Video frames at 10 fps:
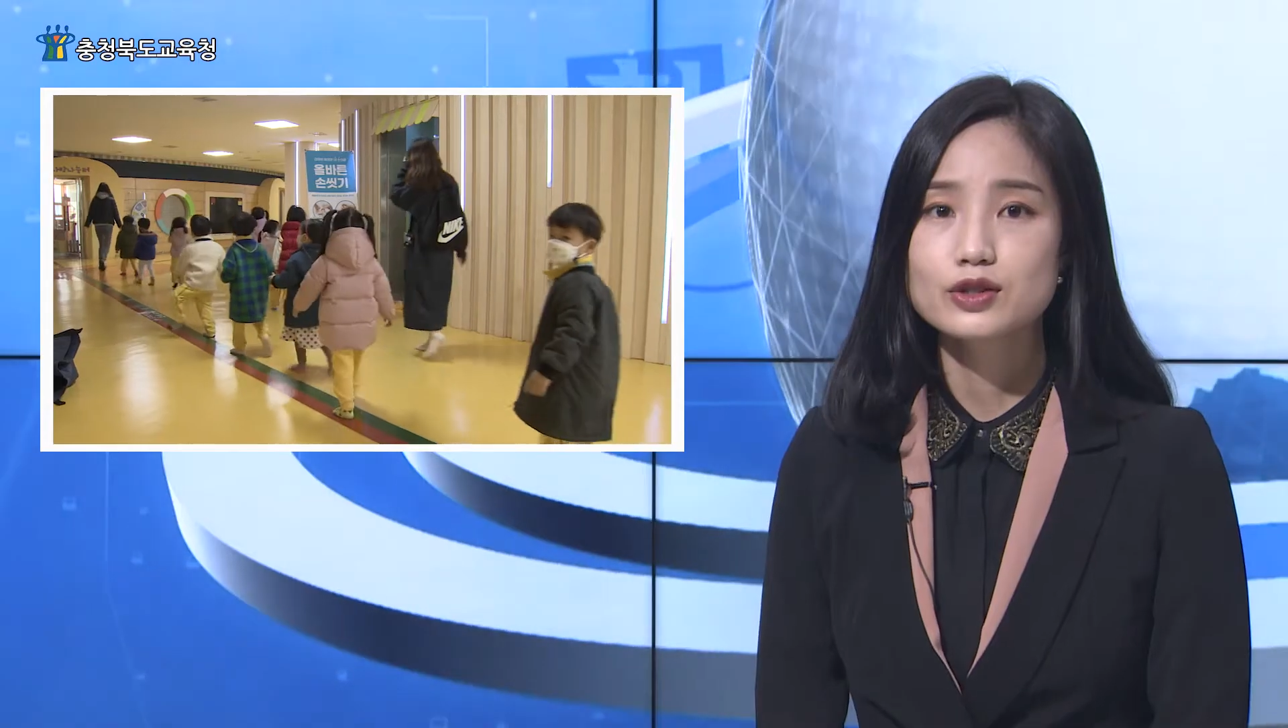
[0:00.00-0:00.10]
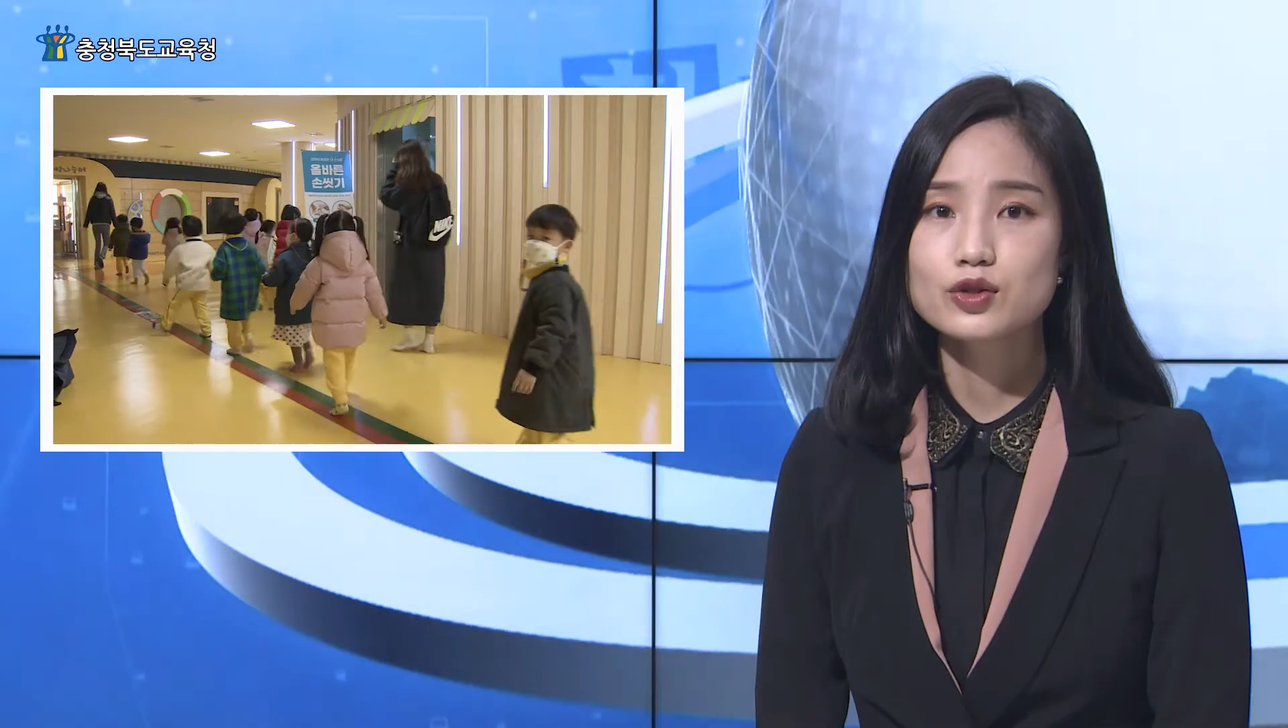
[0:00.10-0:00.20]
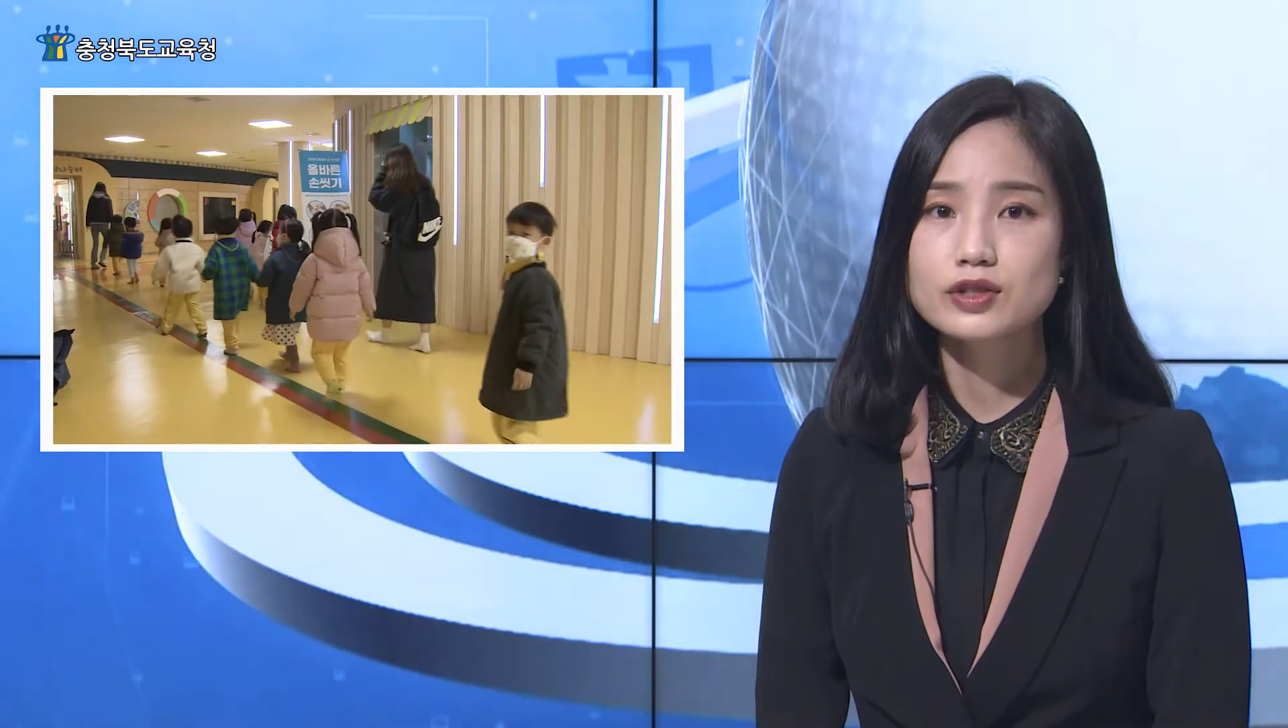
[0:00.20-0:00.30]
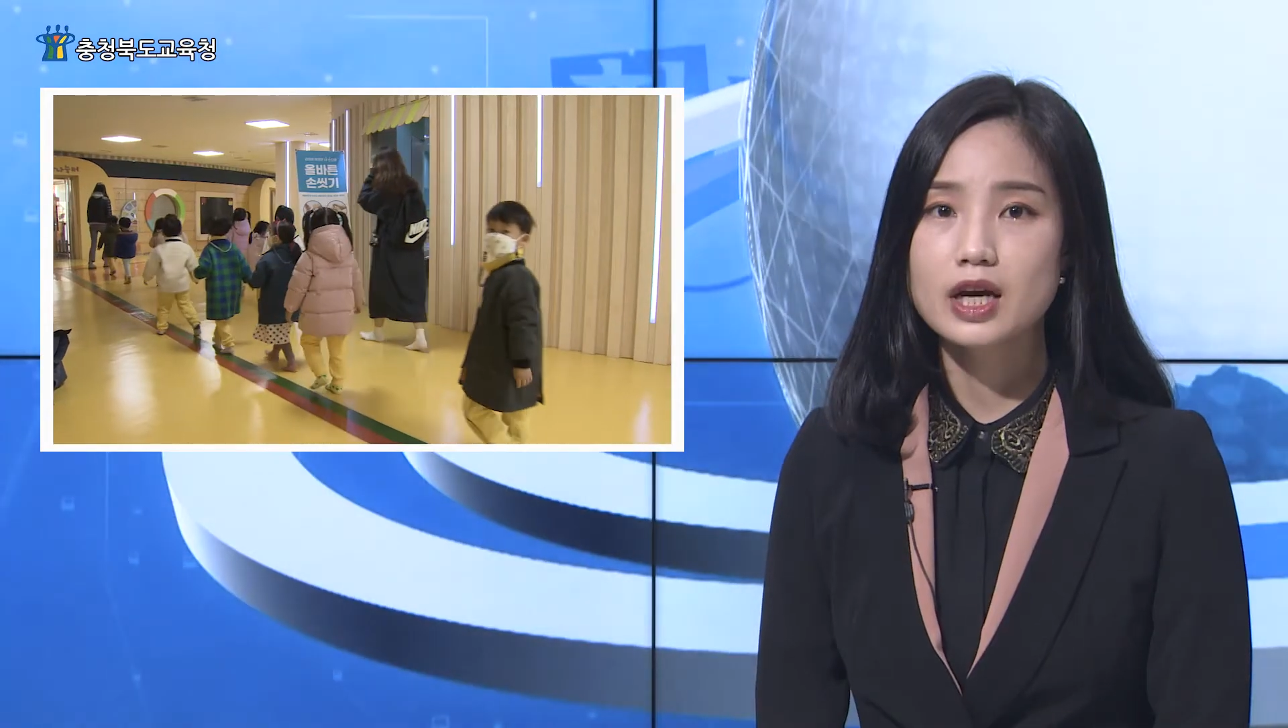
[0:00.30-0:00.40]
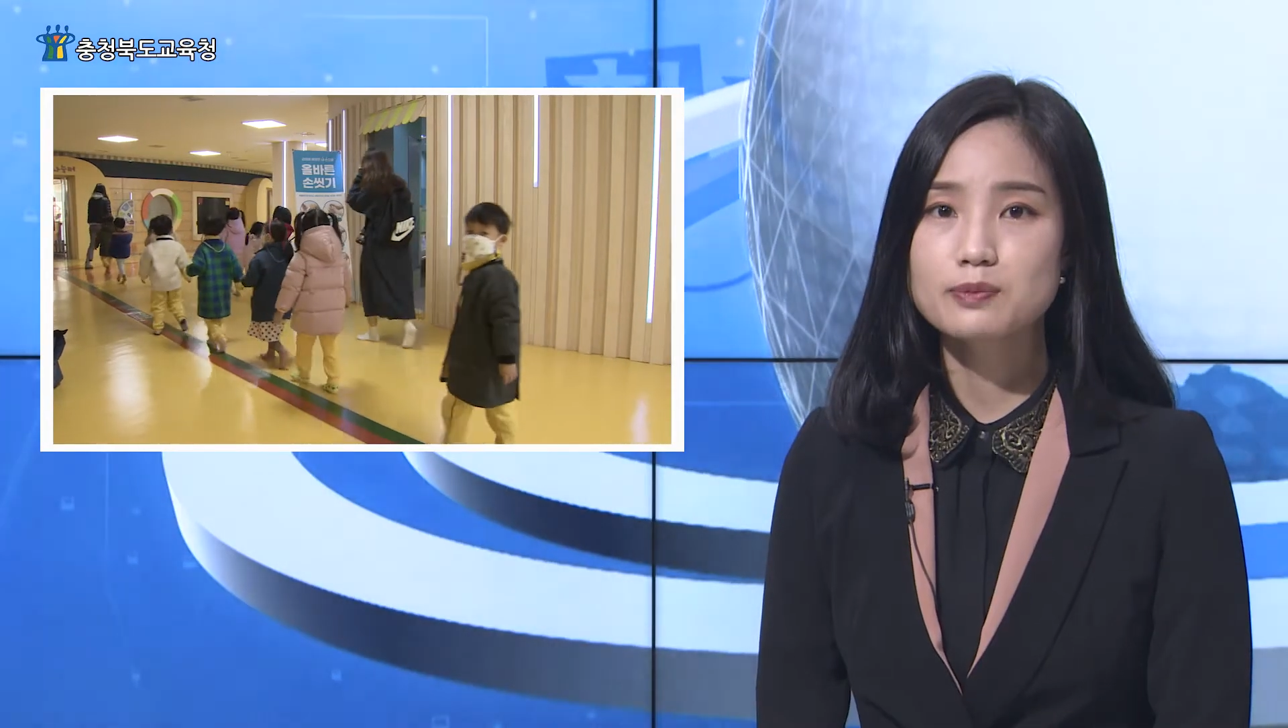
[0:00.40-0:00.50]

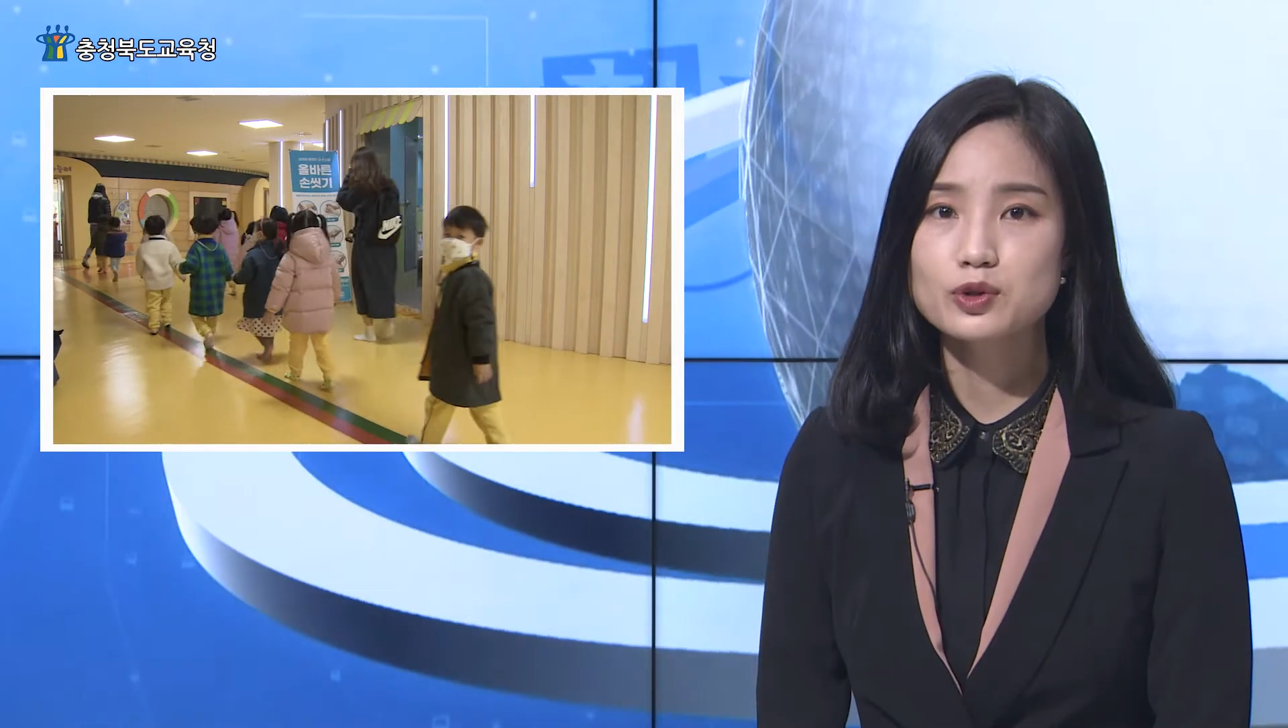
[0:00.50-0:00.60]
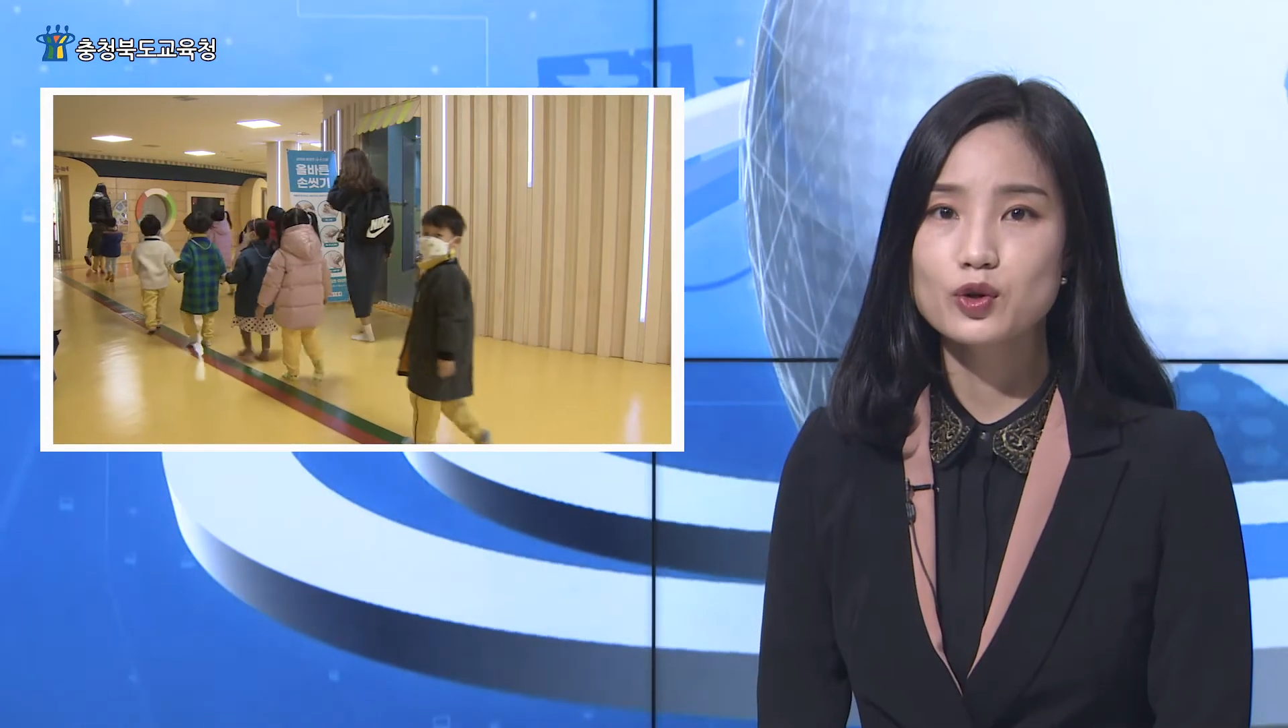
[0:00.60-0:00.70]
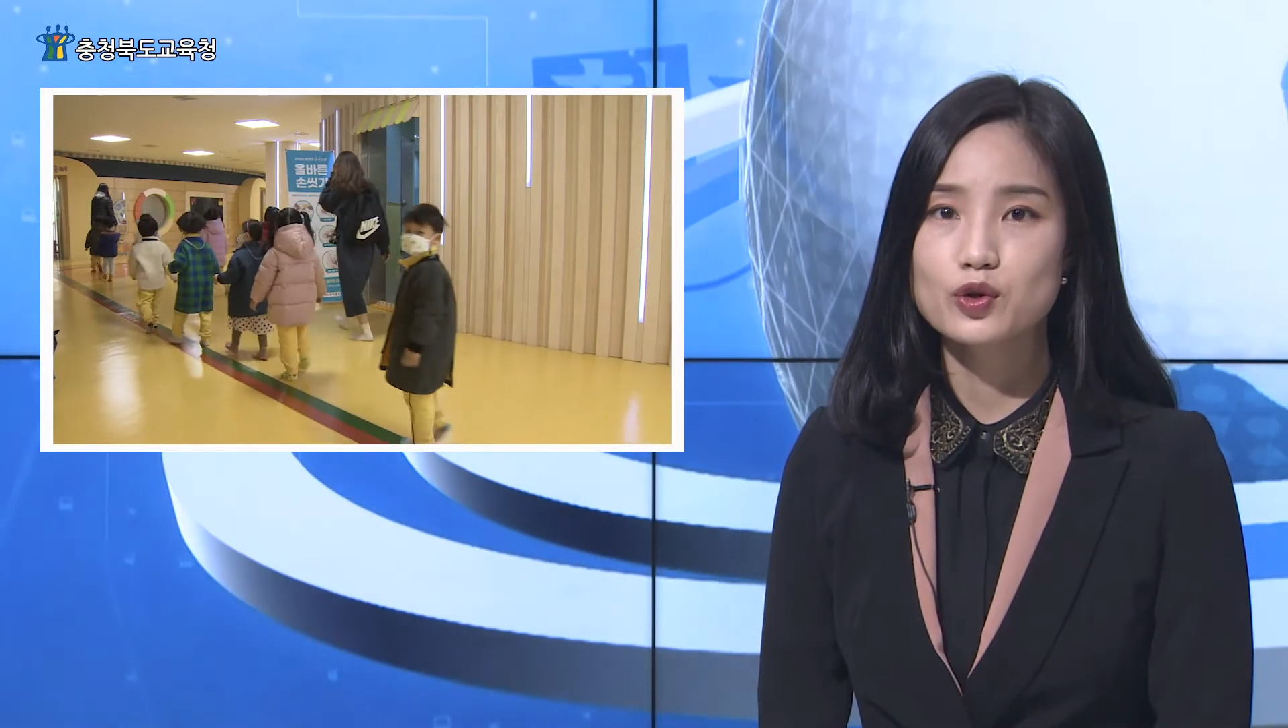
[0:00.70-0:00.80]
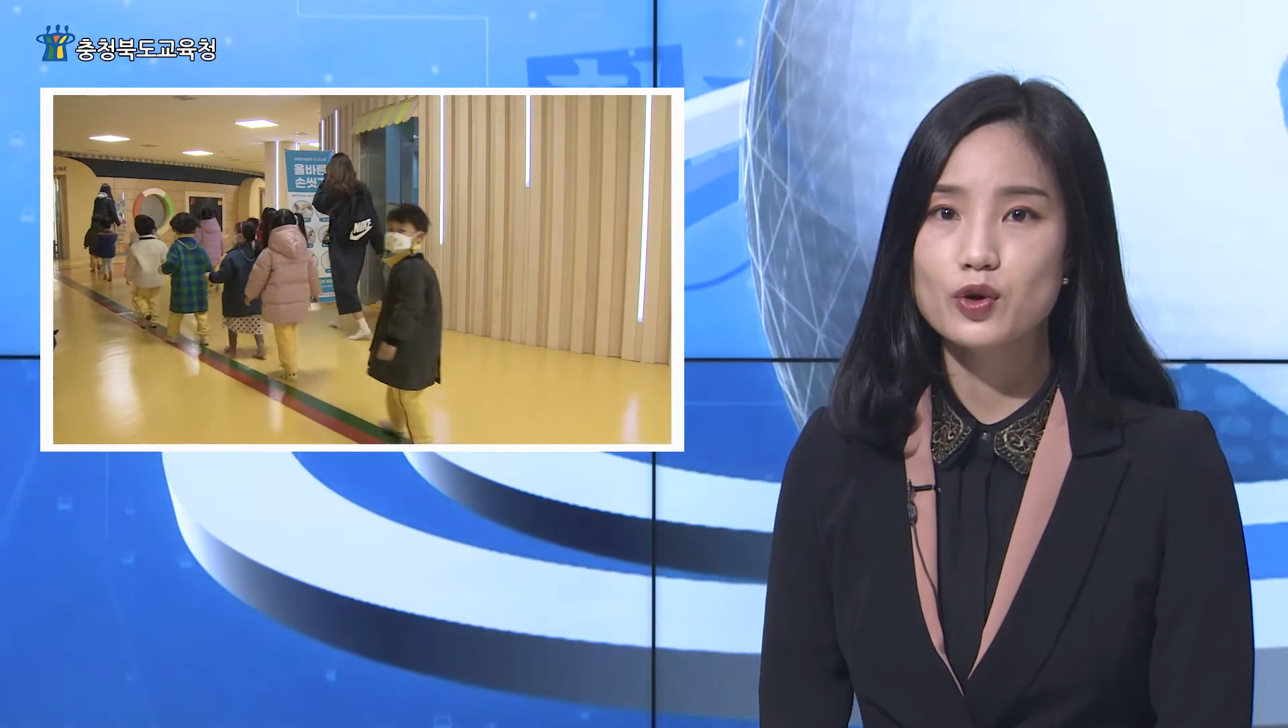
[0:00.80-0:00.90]
충청북도